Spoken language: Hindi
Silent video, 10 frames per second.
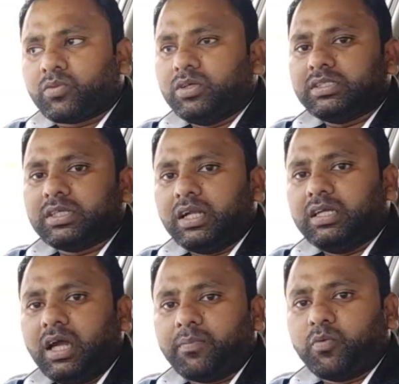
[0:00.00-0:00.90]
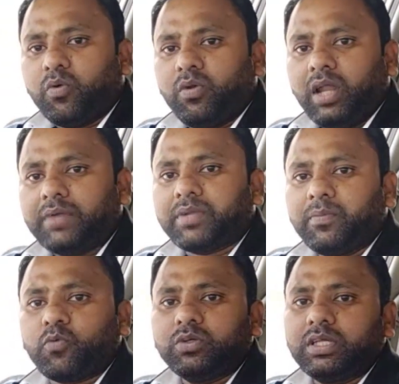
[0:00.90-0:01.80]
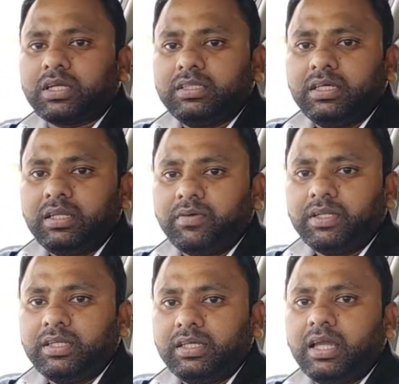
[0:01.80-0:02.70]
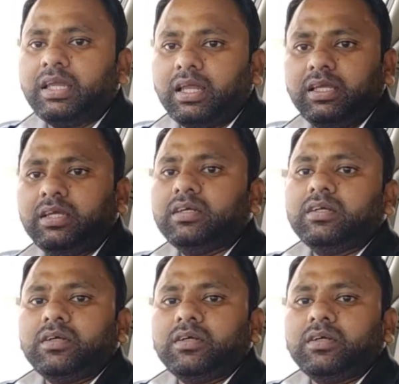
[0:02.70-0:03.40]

तो इस गाड़ी आपको लाइफ टाइम कोई दिक्कत देने वाली नहीं है यानी